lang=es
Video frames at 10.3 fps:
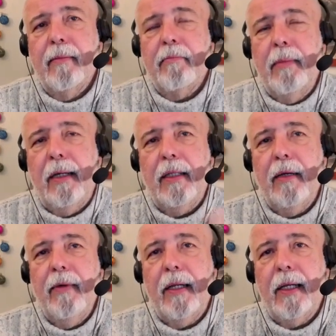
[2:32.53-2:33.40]
Basta
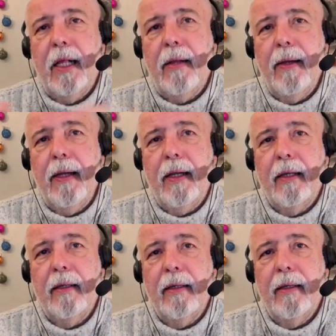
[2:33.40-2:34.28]
ver cada vez
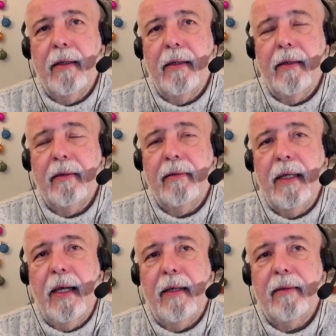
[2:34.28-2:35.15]
que se
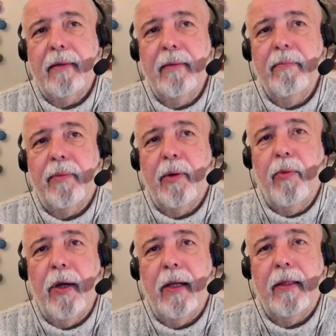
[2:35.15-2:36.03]
hacen
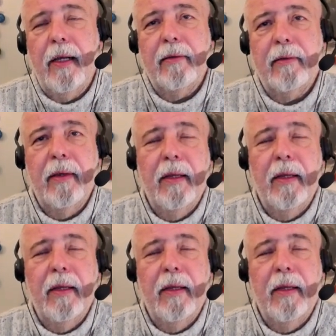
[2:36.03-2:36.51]
propuestas